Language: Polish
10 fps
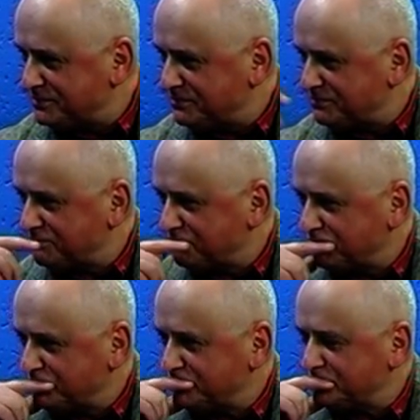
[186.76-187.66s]
E, ja
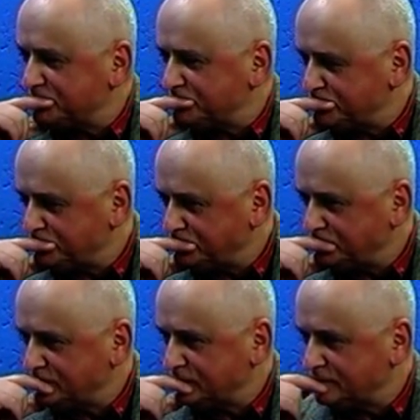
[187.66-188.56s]
bym zwrócił uwagę na
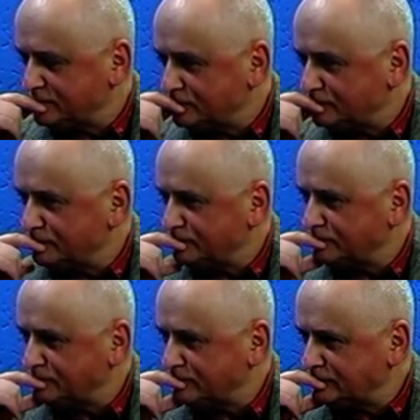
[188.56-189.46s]
trzy
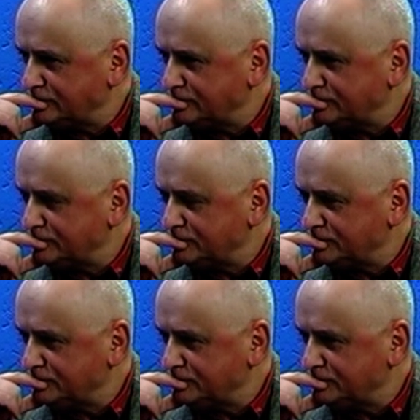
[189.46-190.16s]
problemy. Pierwszy,